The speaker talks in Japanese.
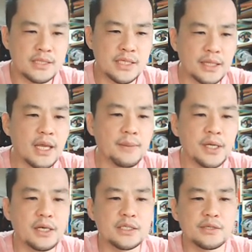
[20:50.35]
さて、
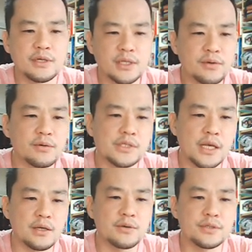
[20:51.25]
アメリカ人は日本を
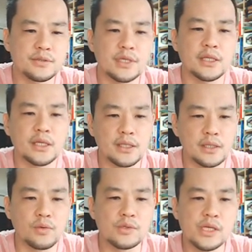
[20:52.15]
占領するにあたって、
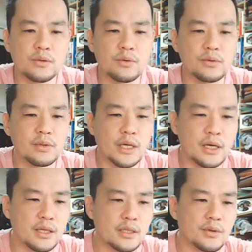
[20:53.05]
当然のことなが
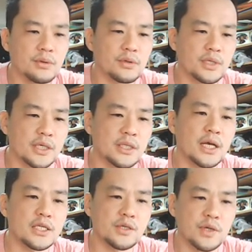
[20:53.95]
ら、日本の近
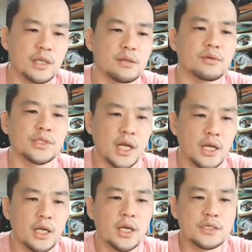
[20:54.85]
代史を検討した。
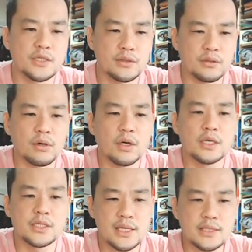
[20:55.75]
すると、
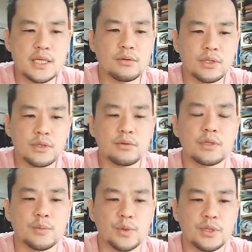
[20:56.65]
戦前の日本
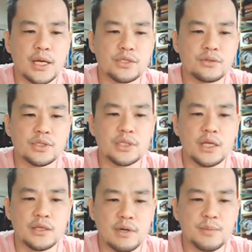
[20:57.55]
でも大正時
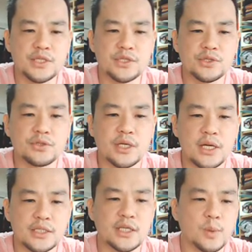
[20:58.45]
代には民主主義
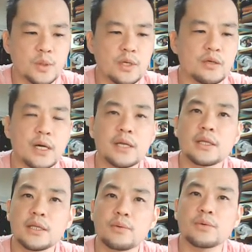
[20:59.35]
らしきものが生まれて
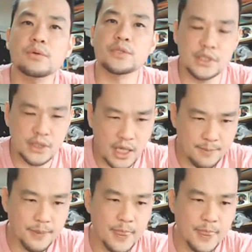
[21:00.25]
いたことを知った。